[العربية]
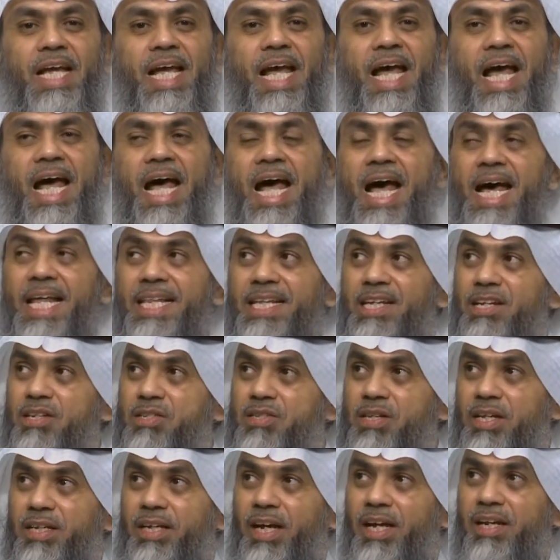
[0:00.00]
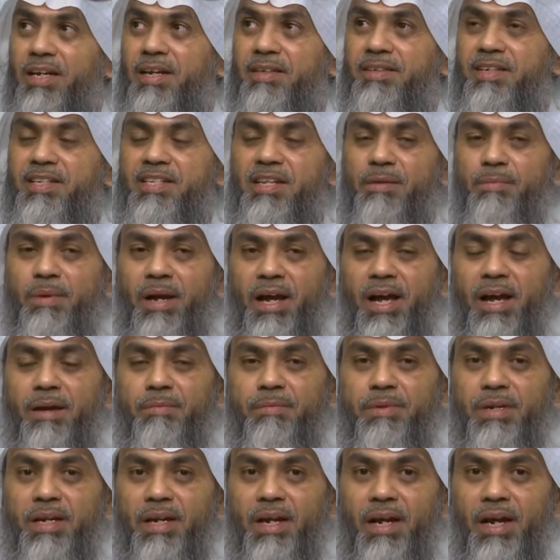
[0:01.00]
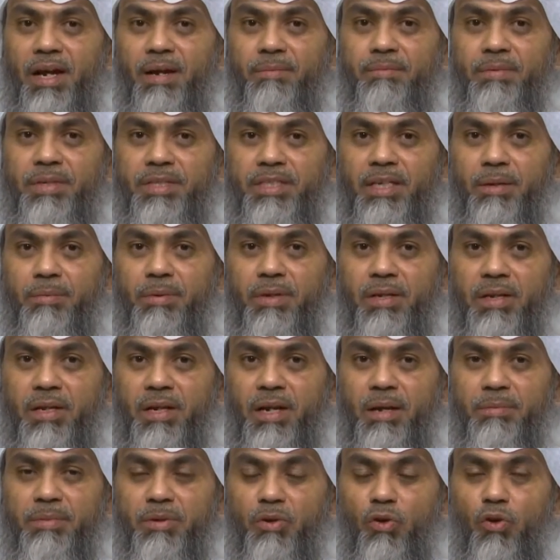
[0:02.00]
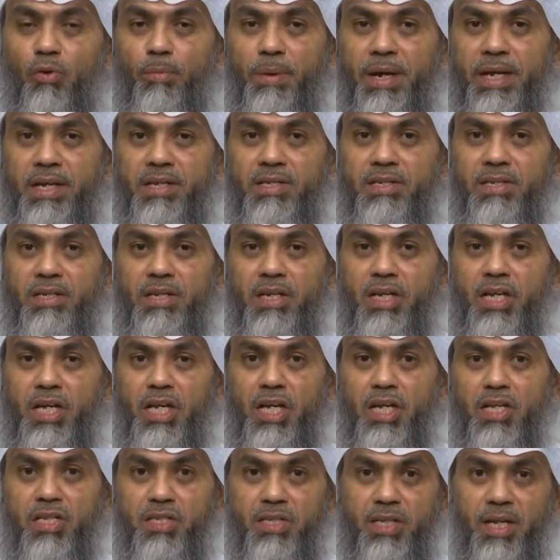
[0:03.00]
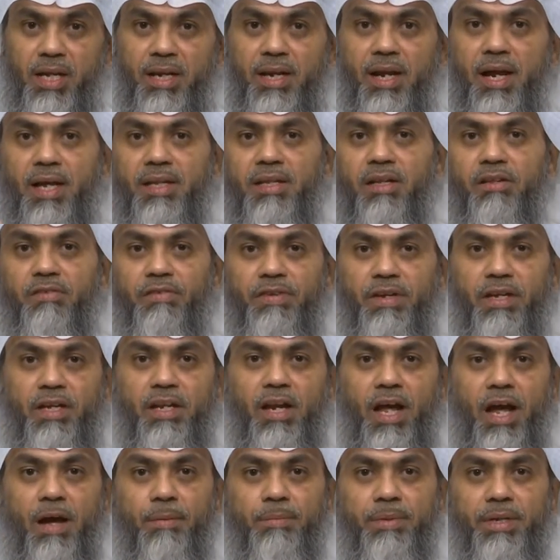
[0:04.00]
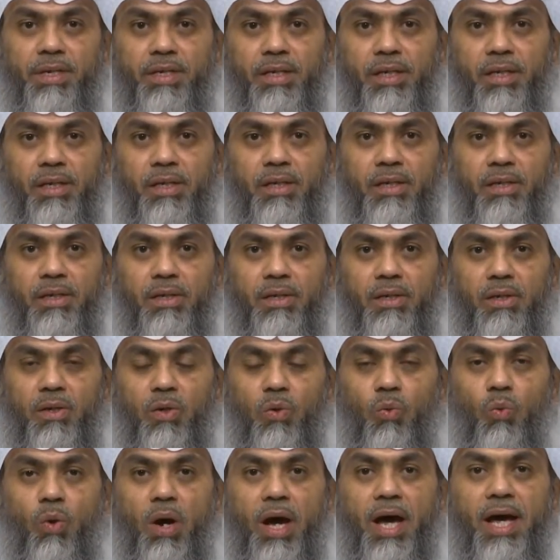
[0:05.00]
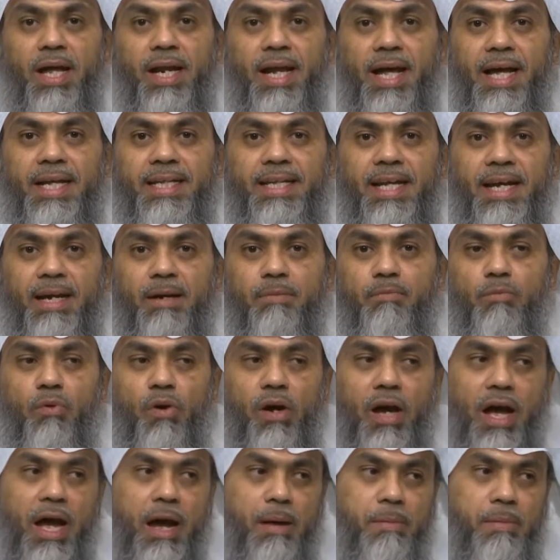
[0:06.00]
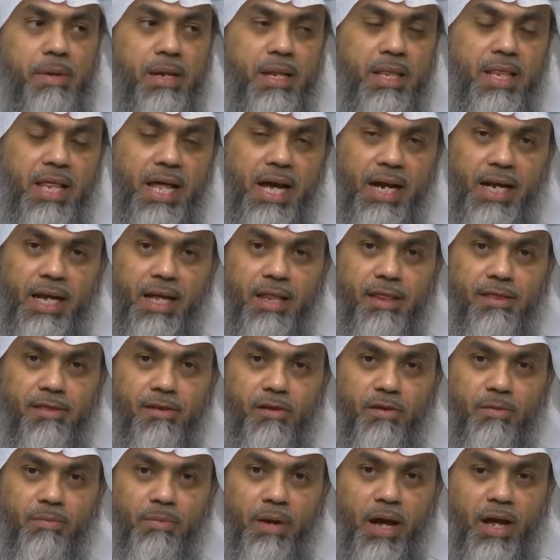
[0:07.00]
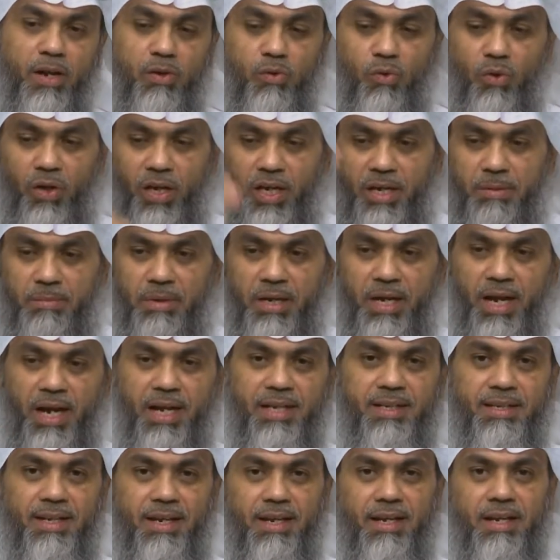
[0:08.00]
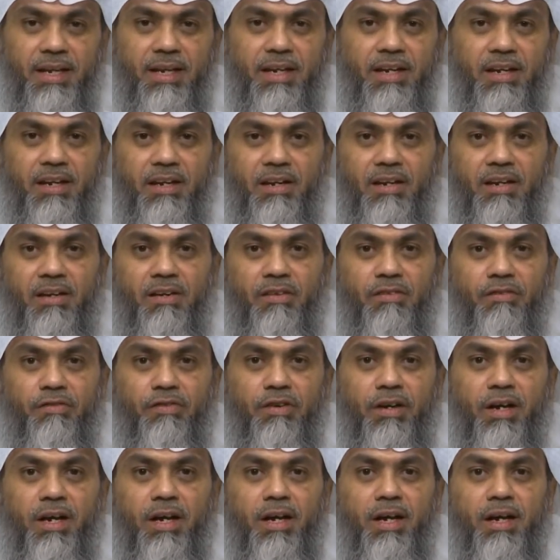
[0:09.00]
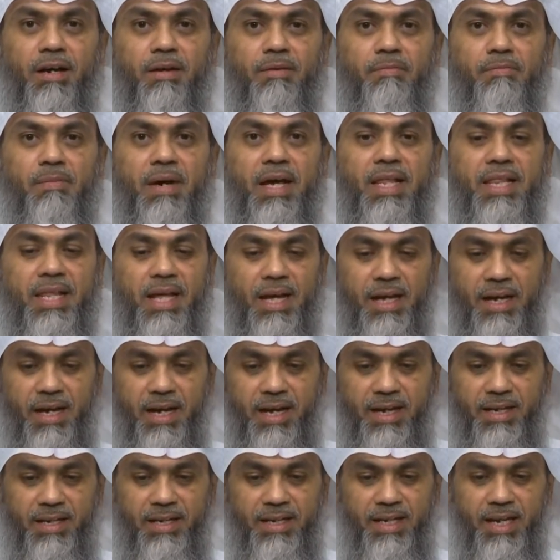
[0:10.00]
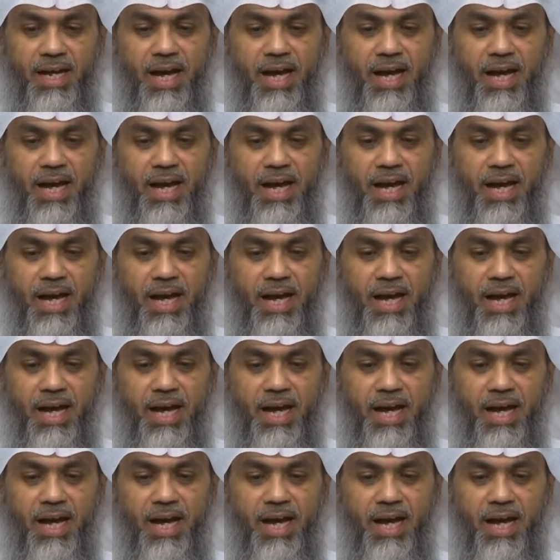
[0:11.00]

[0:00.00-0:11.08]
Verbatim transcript: هذه الصيحة التي سمعها من من جبل أبي قبيس استنهضت فيه الحمية وأراد مقابل ذاك الظلم أن يقيم العدل فماذا قال؟